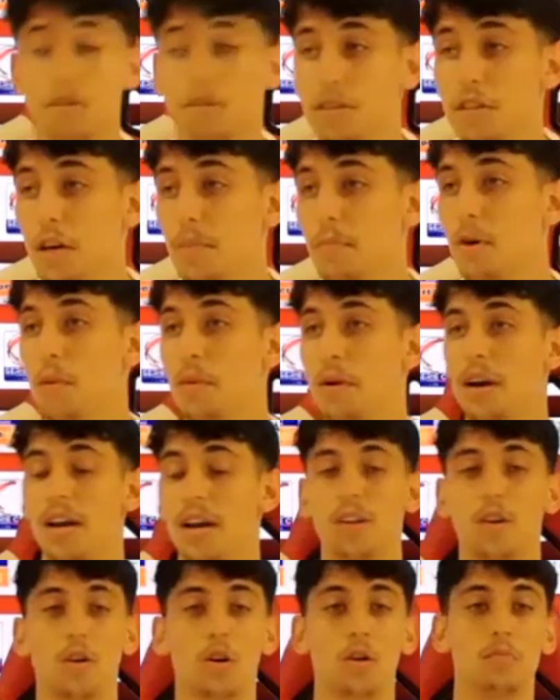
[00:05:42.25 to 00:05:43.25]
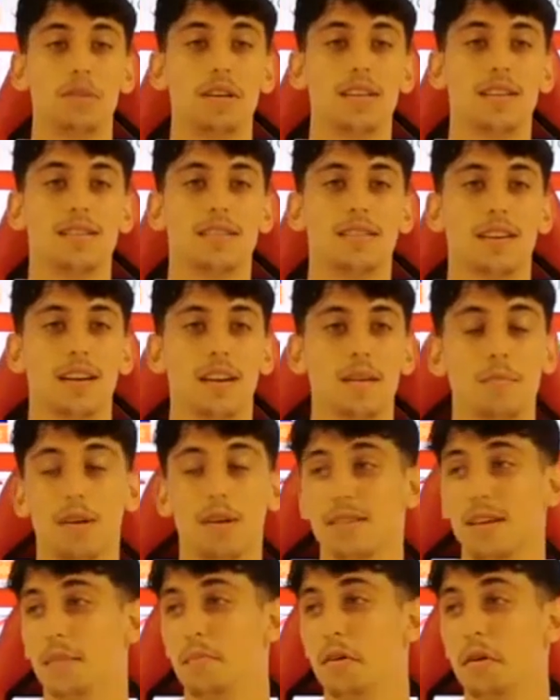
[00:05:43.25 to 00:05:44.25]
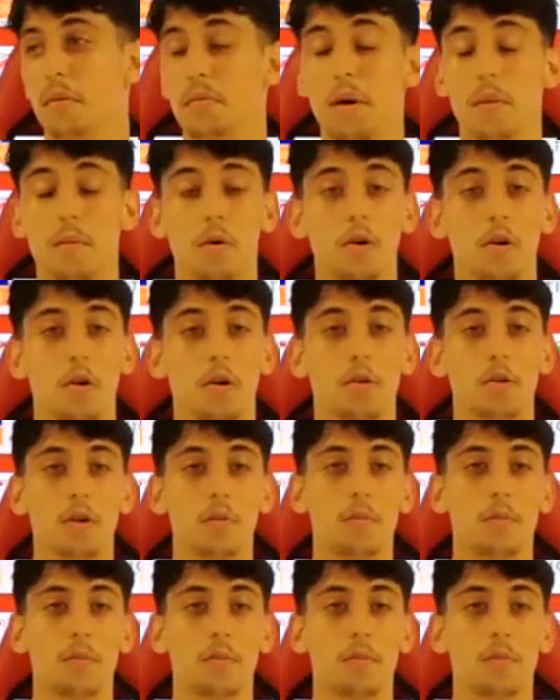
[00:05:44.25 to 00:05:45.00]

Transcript: sì, abbiamo parlato col mister, abbiamo, abbiamo,